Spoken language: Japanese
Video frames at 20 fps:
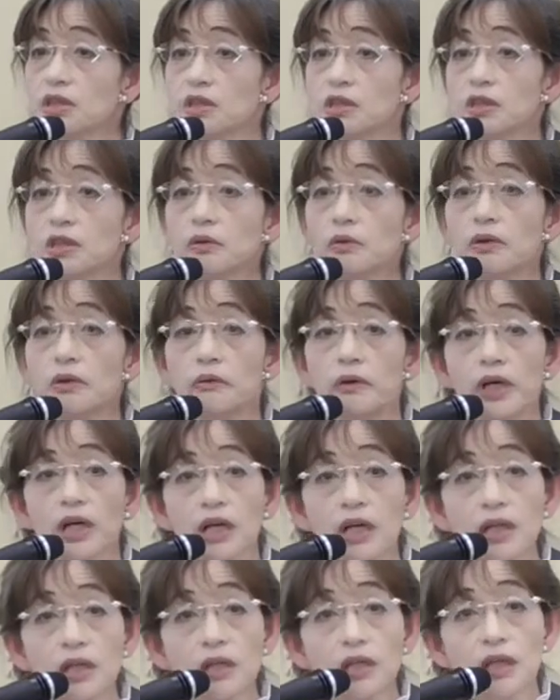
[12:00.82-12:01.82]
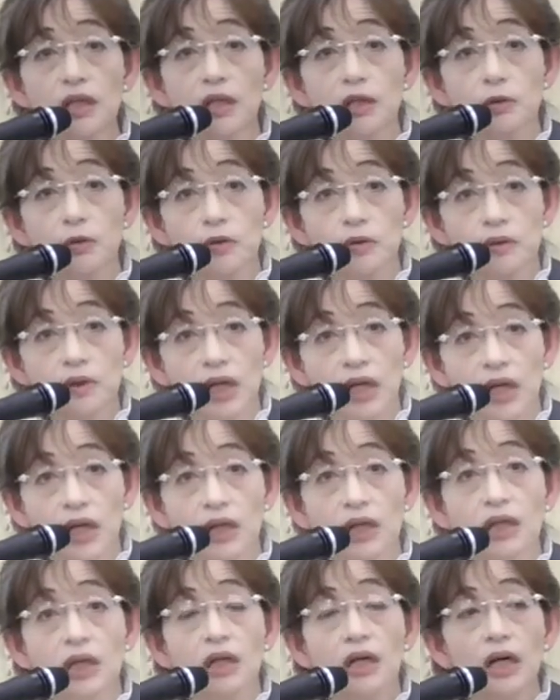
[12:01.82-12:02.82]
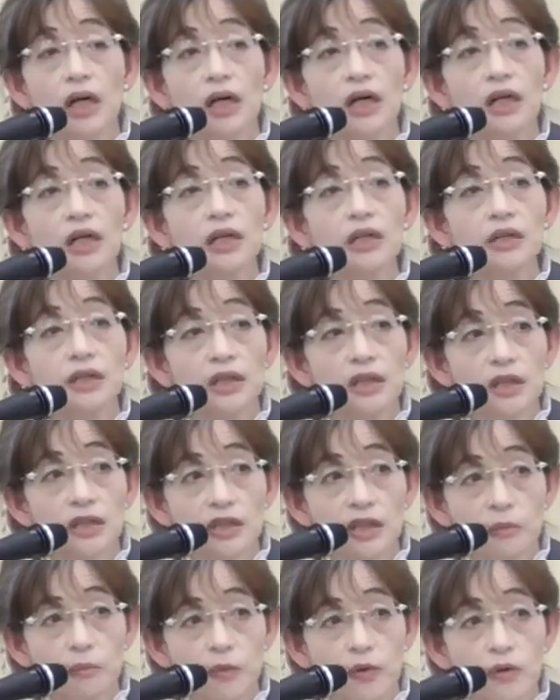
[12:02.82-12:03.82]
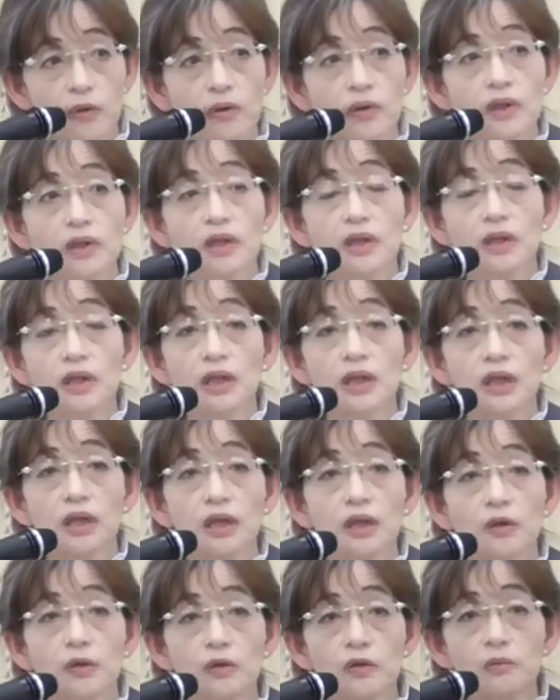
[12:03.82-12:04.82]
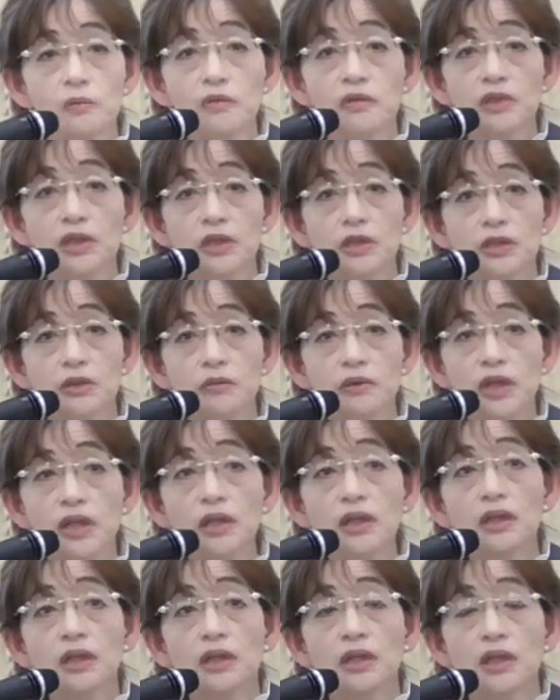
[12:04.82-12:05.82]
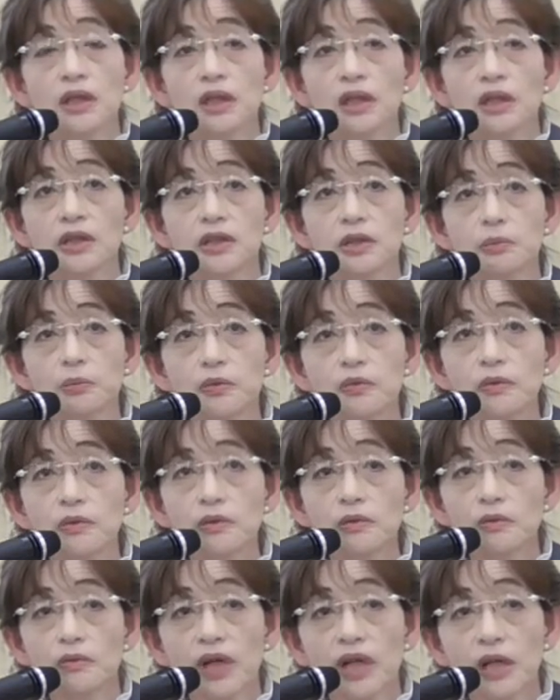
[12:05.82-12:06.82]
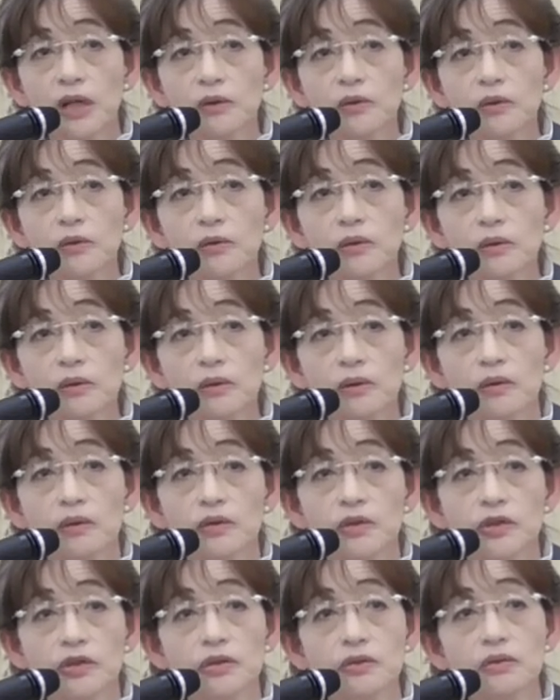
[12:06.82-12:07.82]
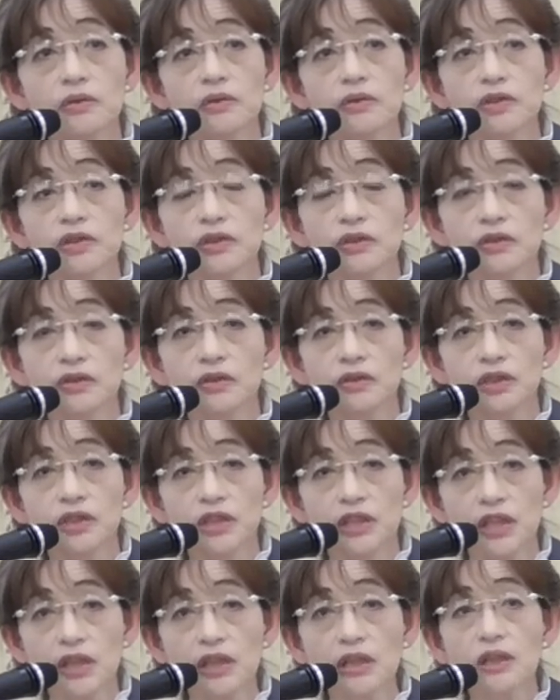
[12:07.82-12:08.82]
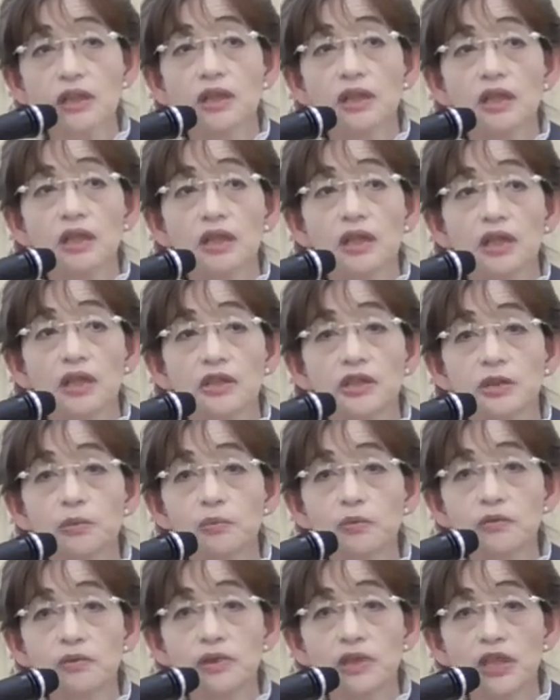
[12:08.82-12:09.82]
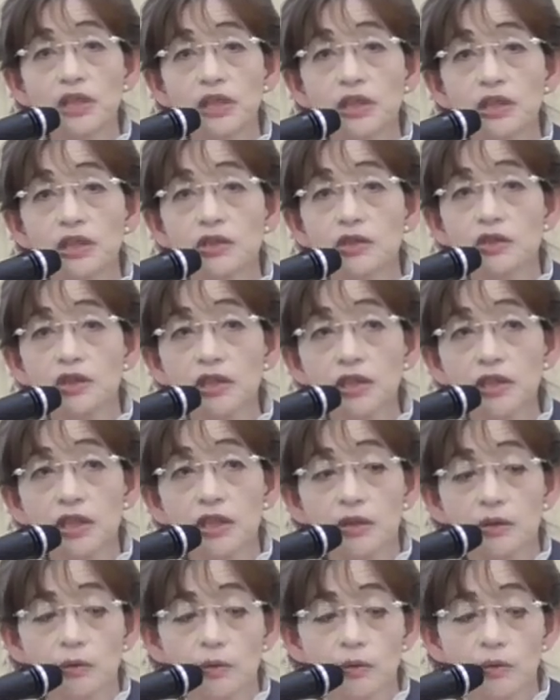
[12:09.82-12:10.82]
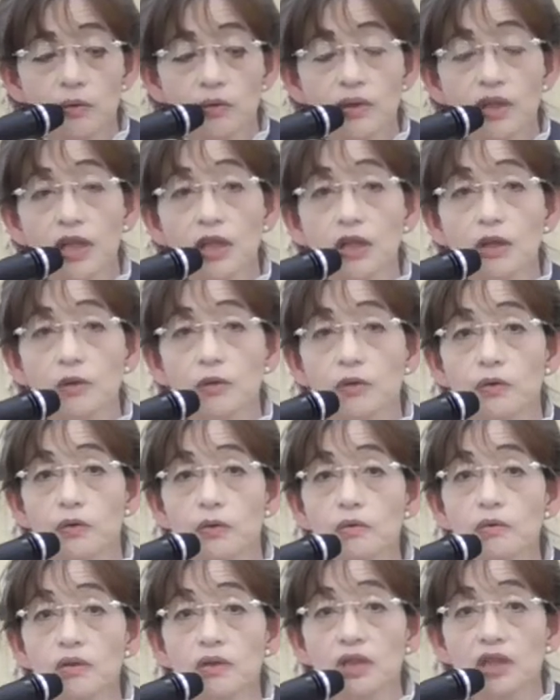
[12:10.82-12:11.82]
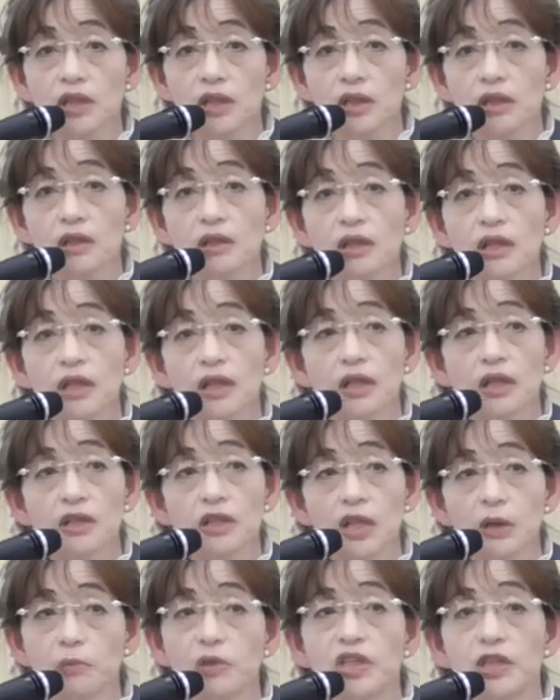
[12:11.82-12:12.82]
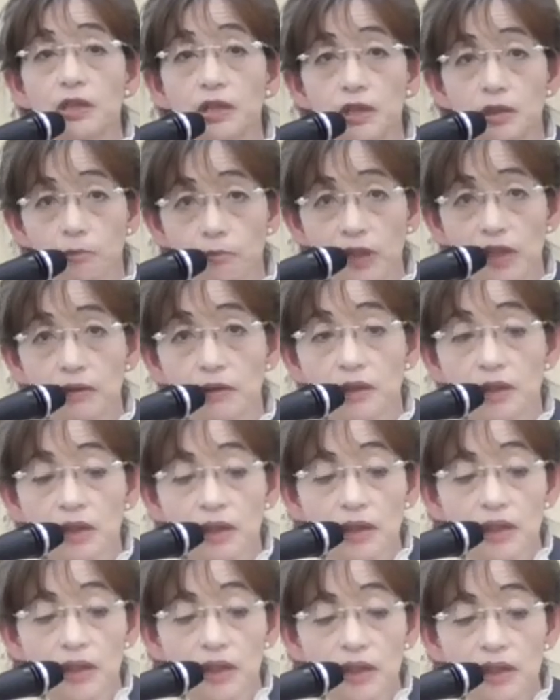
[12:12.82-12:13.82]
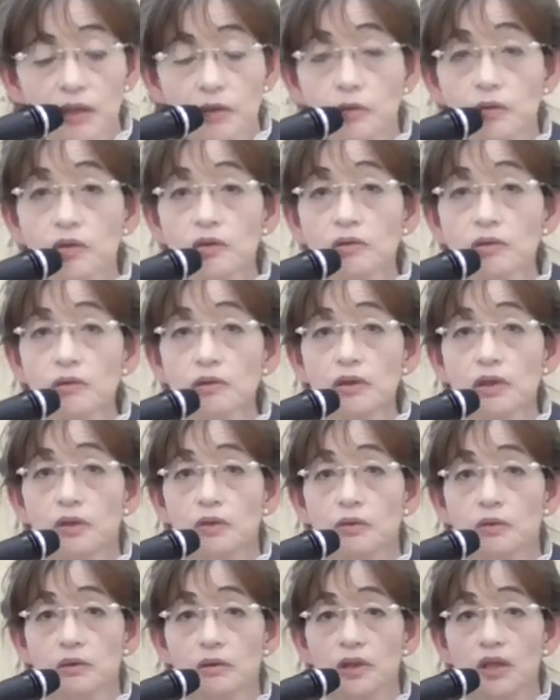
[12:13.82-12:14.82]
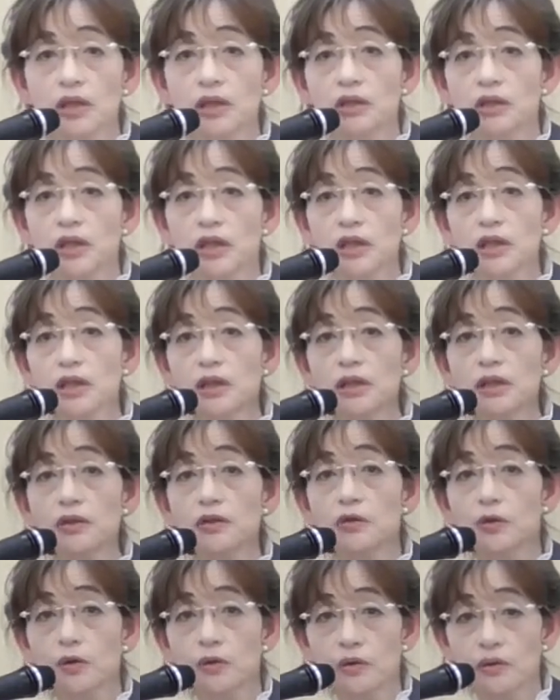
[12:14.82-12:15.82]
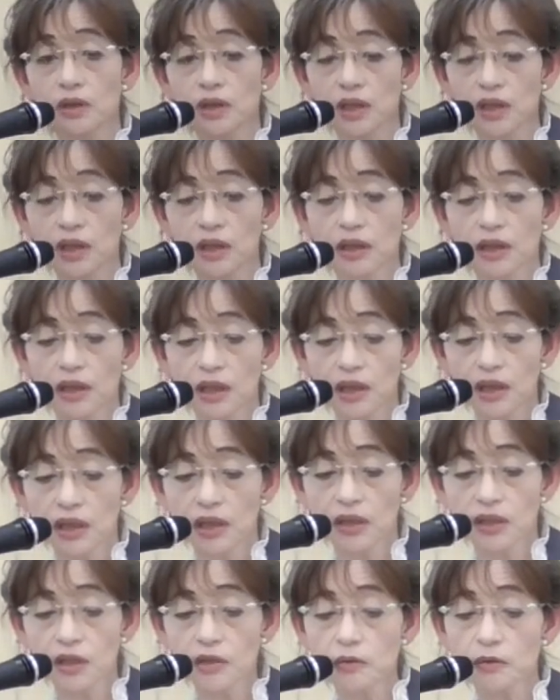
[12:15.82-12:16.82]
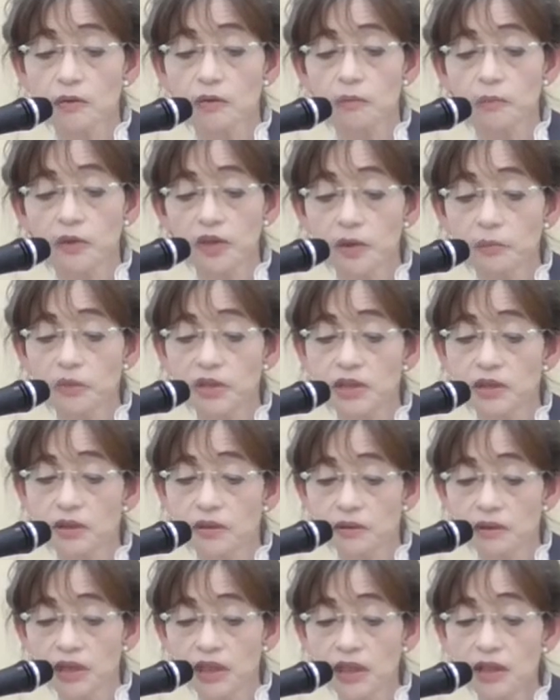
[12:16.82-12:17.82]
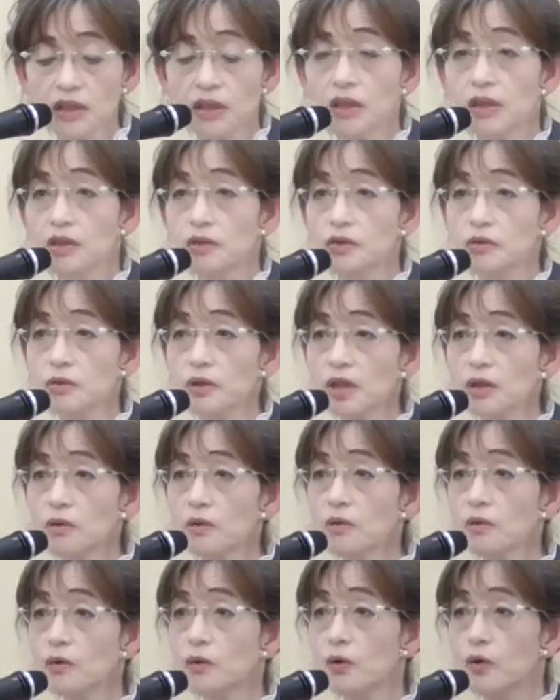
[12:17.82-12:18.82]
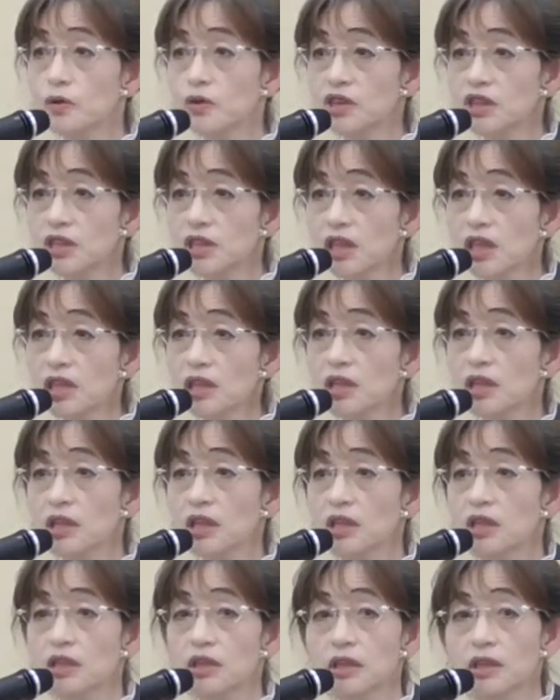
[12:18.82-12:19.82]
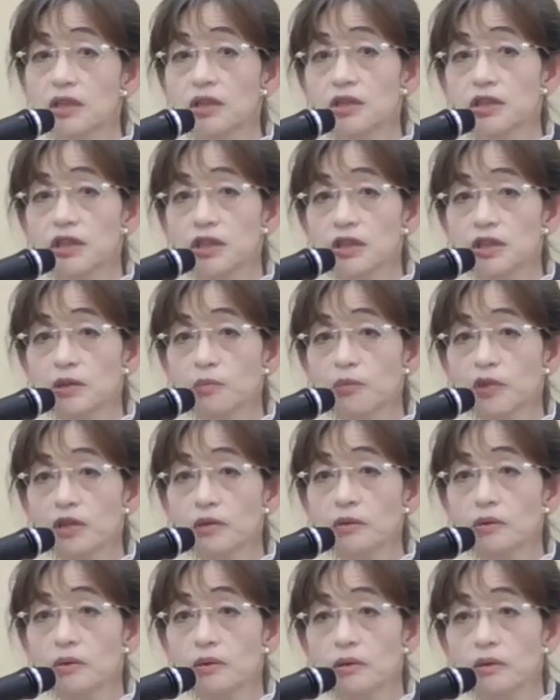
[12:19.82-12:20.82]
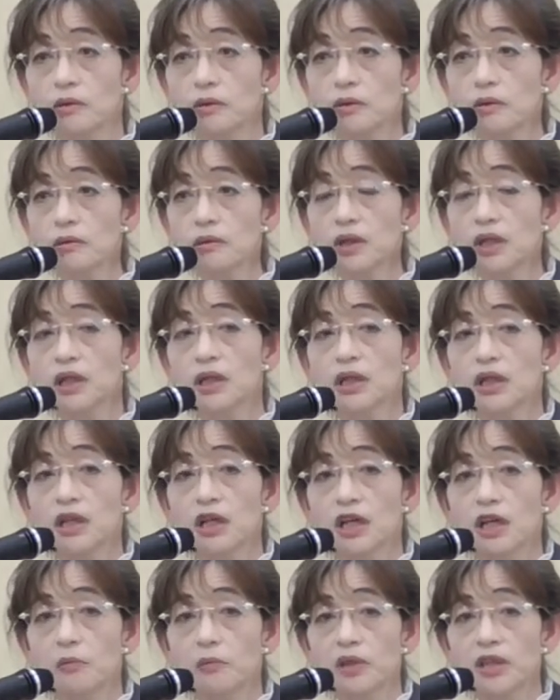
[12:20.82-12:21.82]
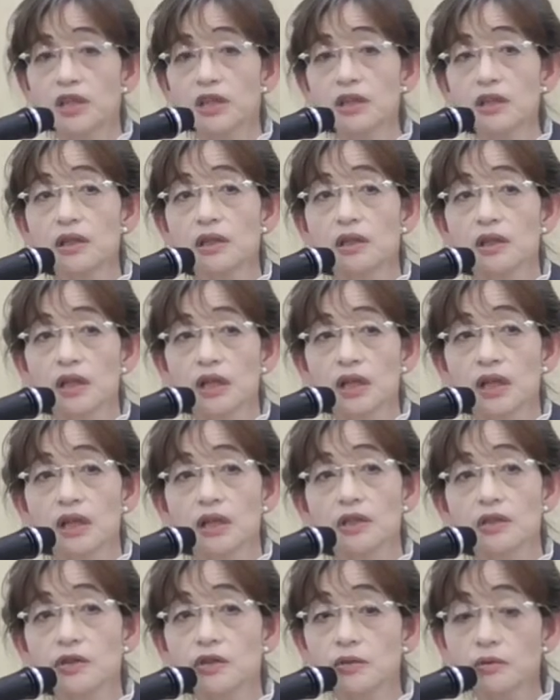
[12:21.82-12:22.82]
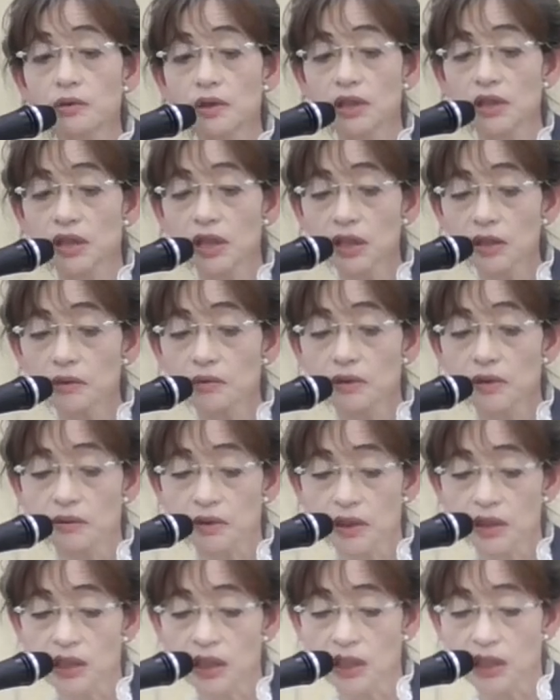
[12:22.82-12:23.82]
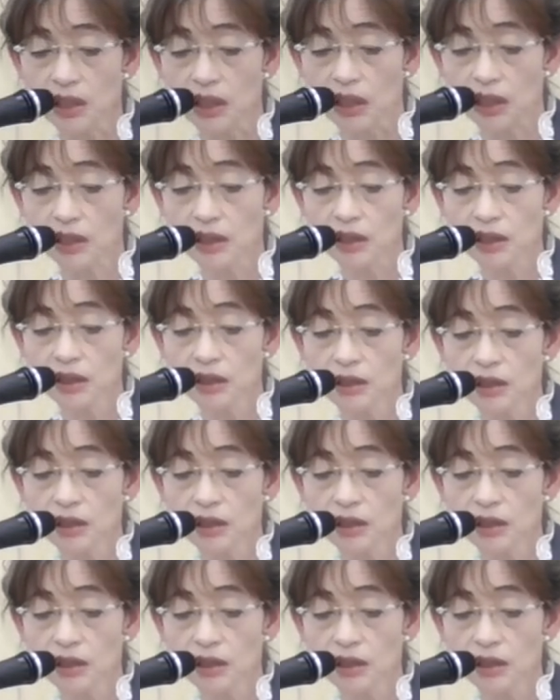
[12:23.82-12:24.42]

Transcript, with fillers: たちにはわからないことが書かれていても、えー、子供たちは、えー、自分のわかるところを抽出して、えー、自分なりに好きなところだけを取ってえー、食べてしまう、えー、というようなことが大変得意、えー、だと思いますのでそれをこちらで規定してしまうということはあまり、え必要がないのではないか、